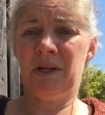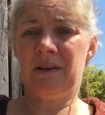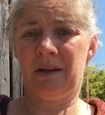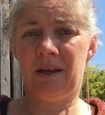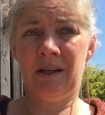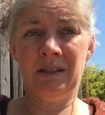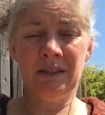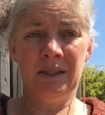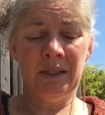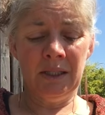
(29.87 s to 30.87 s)
matériel
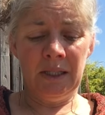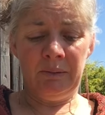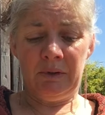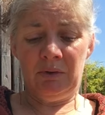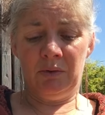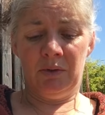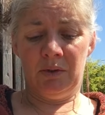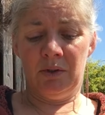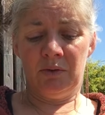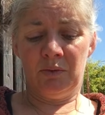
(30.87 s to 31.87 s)
donc,
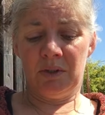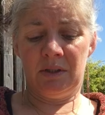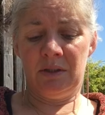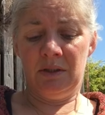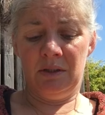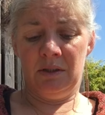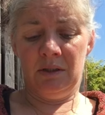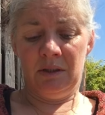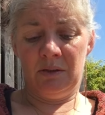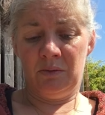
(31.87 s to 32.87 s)
euh,
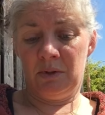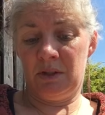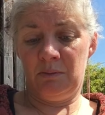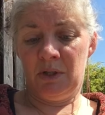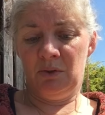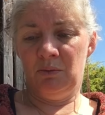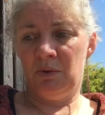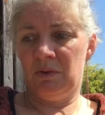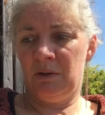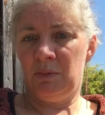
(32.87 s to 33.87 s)
qui, m'a
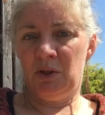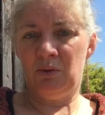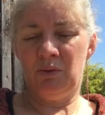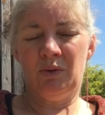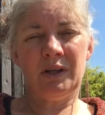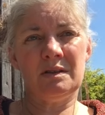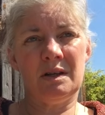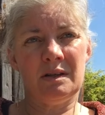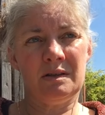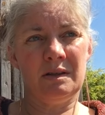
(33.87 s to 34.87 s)
demandé bah, de,
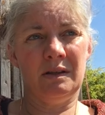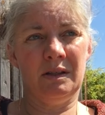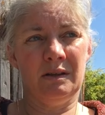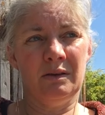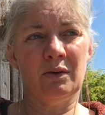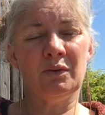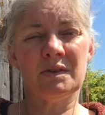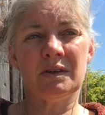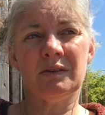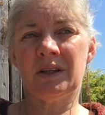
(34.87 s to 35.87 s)
rester assez euh,
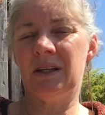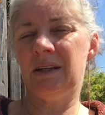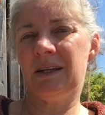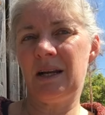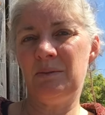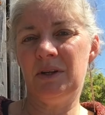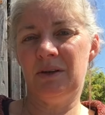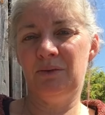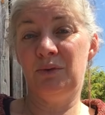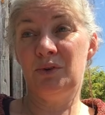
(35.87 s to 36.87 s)
concentrée et calme,
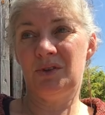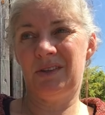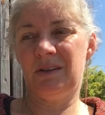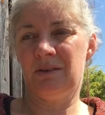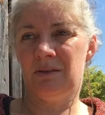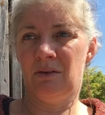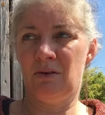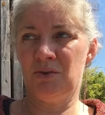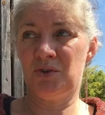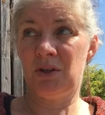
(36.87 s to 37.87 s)
vu que j'étais en,
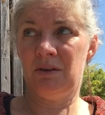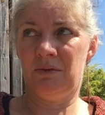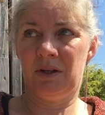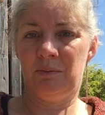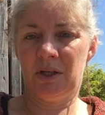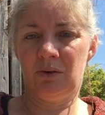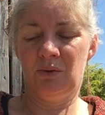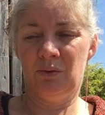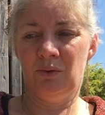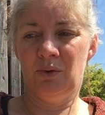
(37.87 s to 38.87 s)
en, jeune, il ne fallait pas
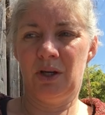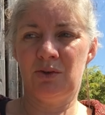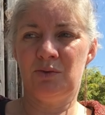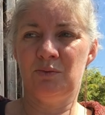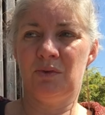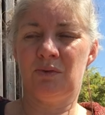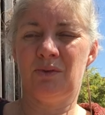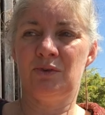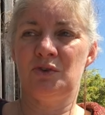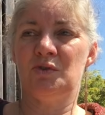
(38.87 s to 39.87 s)
que,
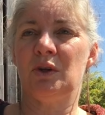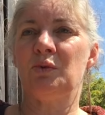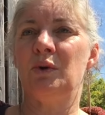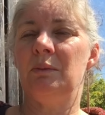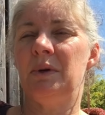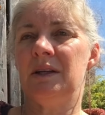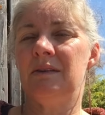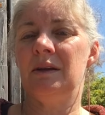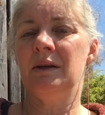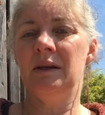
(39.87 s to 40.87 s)
que, je sois trop
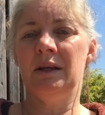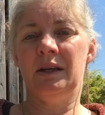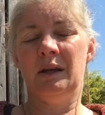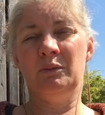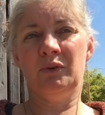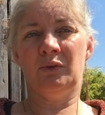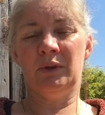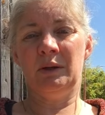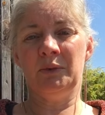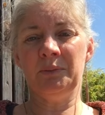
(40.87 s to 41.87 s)
impactée
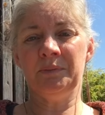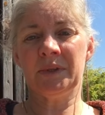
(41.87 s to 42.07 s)
émotionnellement.